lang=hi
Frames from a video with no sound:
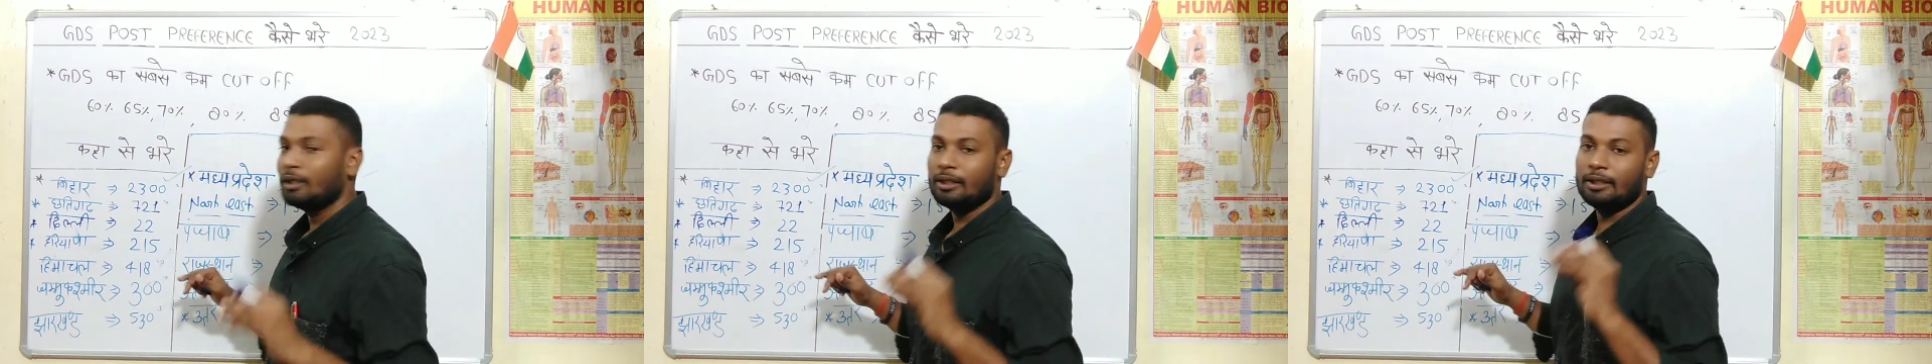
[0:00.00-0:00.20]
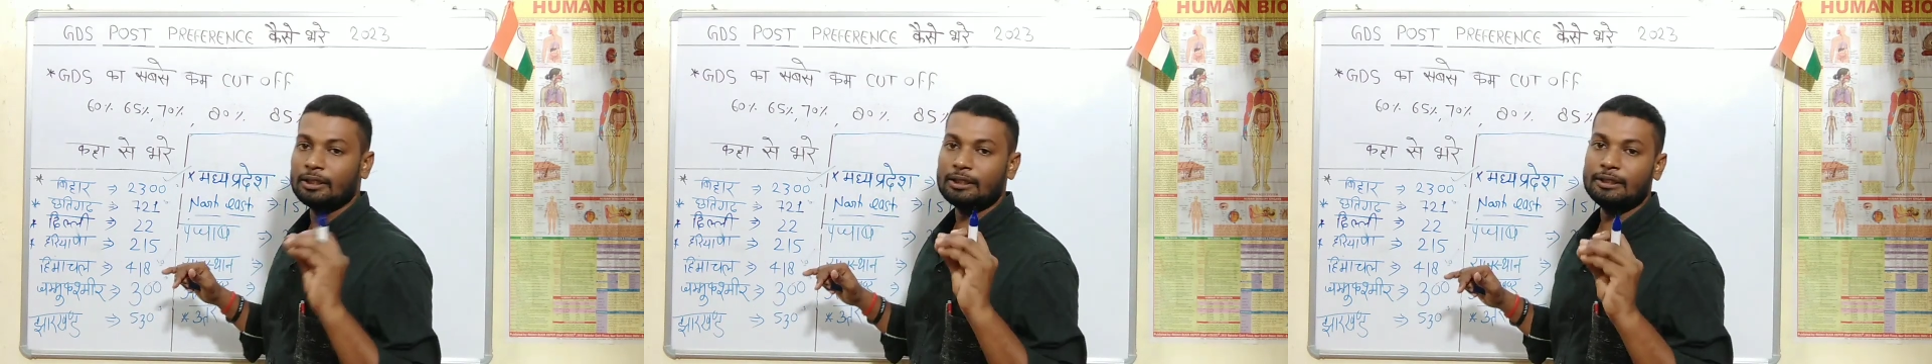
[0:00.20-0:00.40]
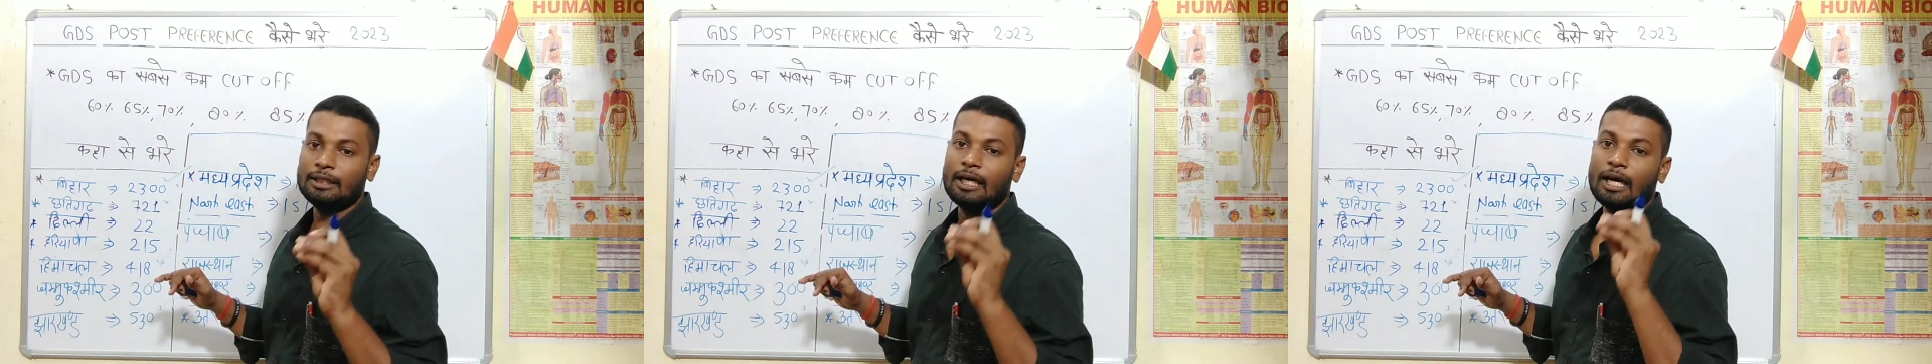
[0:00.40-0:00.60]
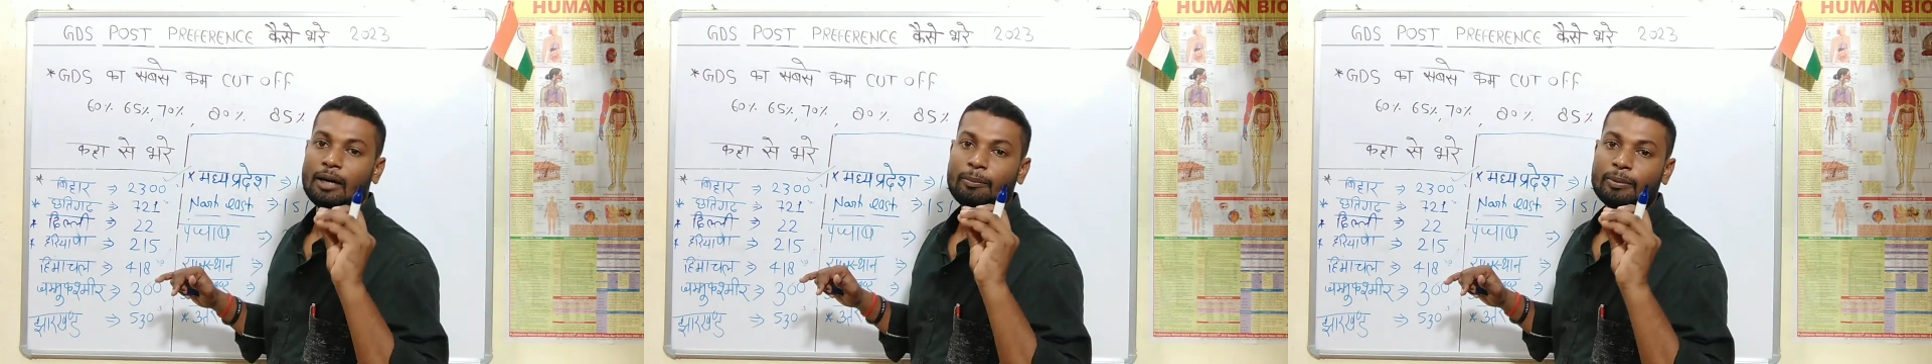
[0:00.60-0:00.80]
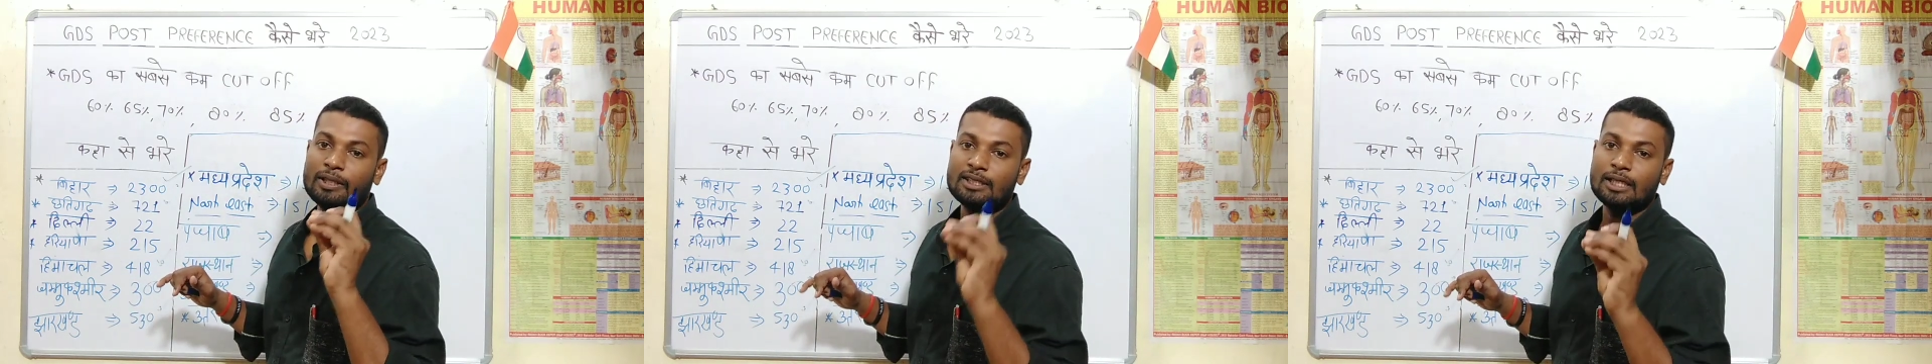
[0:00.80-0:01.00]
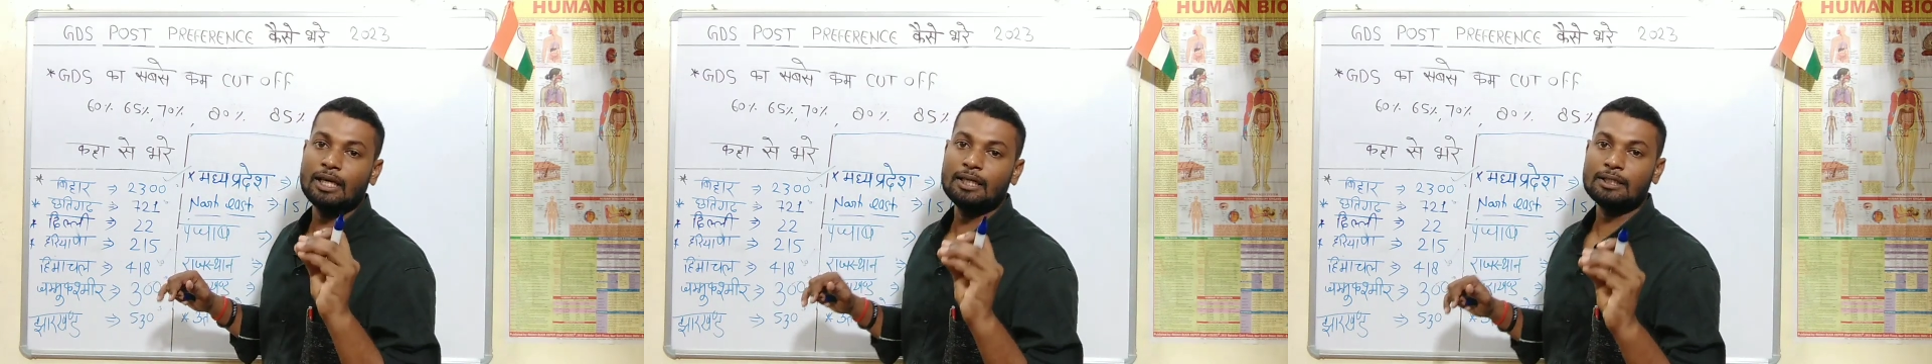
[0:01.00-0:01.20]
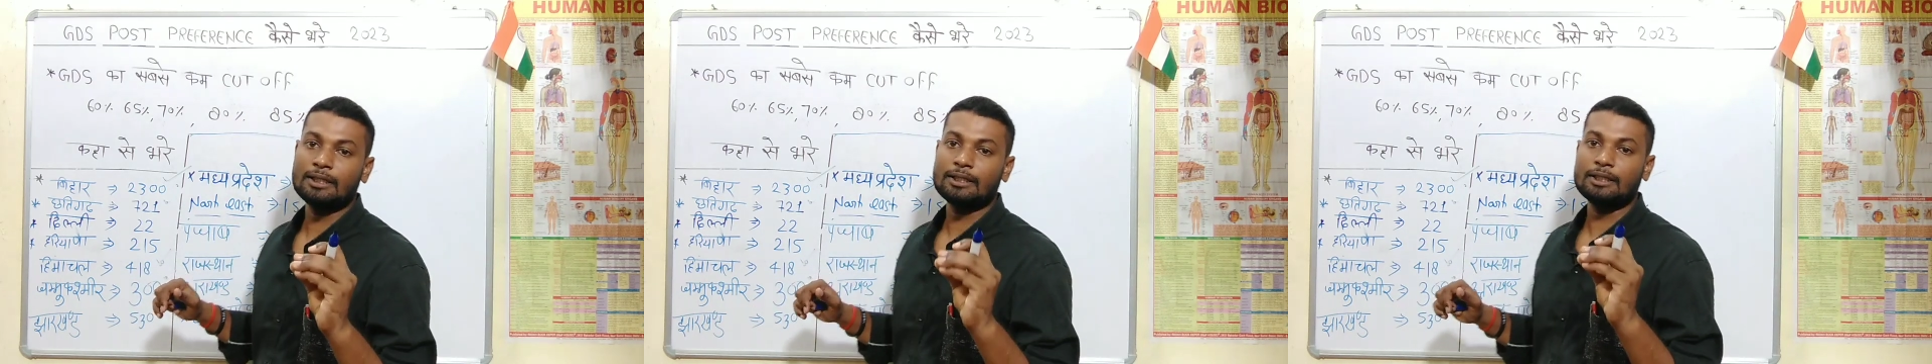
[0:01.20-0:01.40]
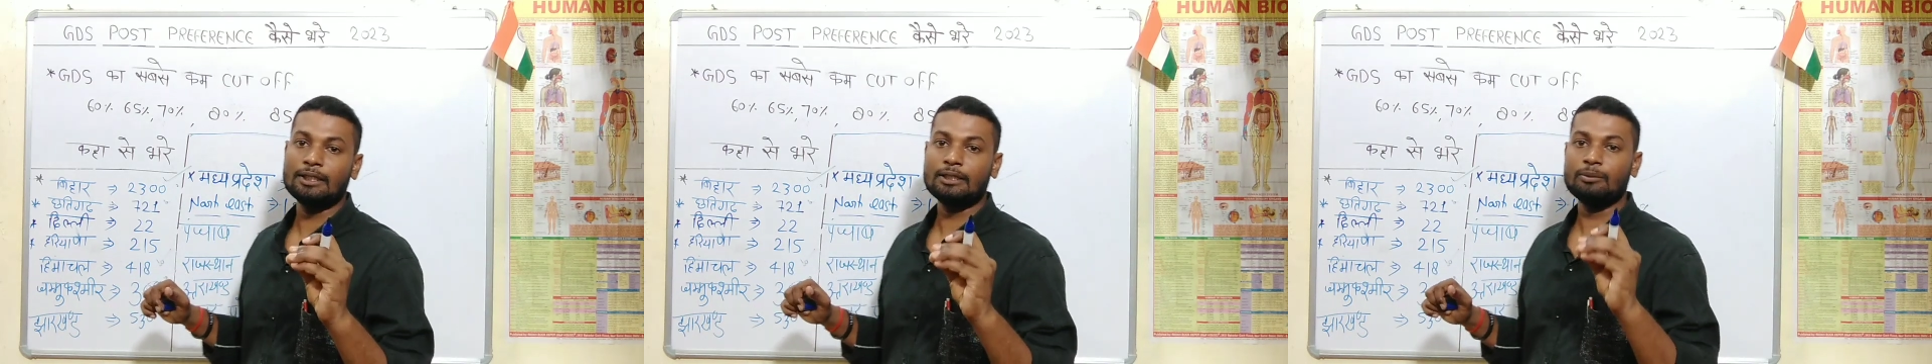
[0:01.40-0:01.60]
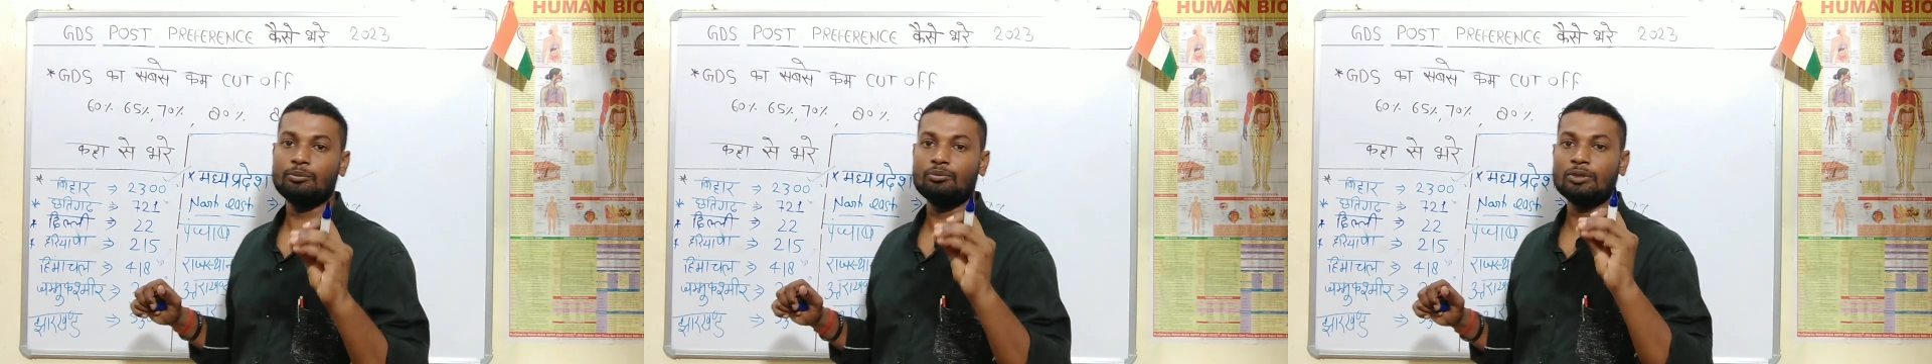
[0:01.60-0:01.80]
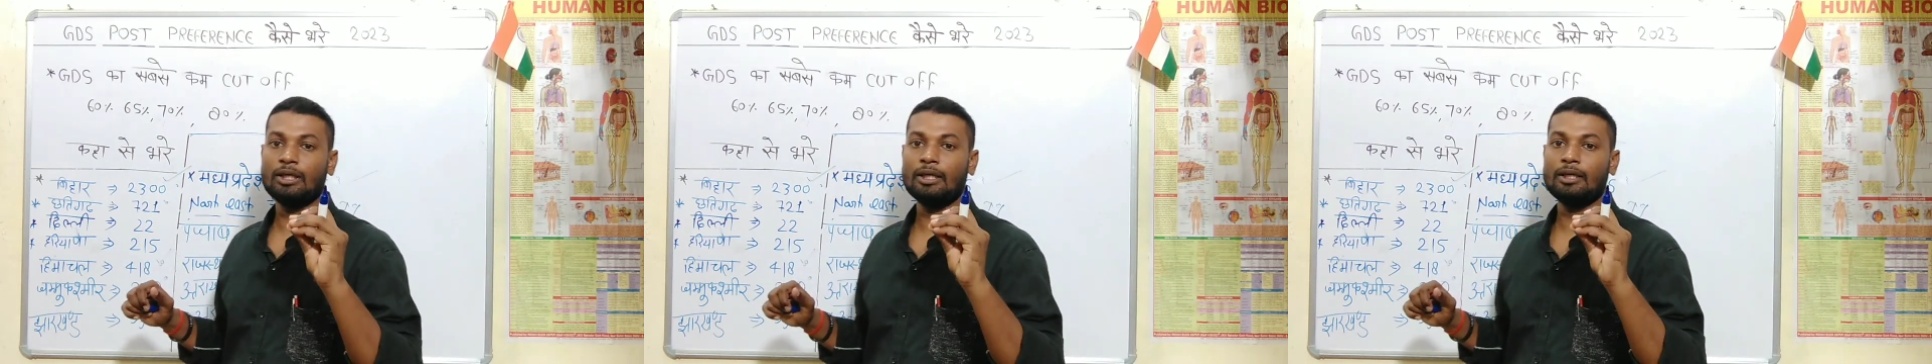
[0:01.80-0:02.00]
देखिए आपका जहाँ तक है
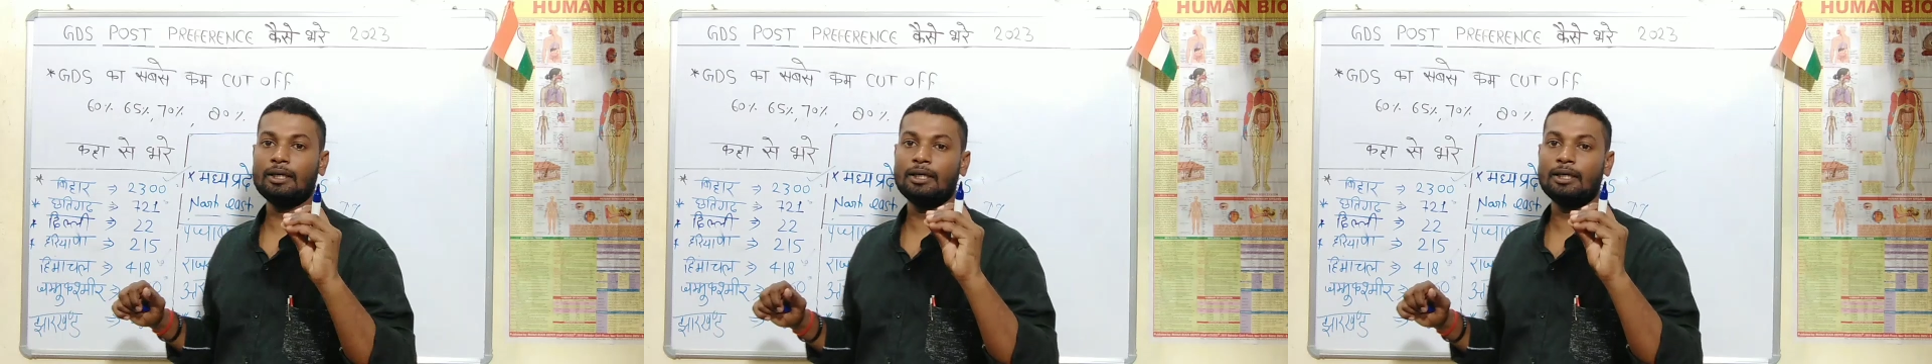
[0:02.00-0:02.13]
पूरा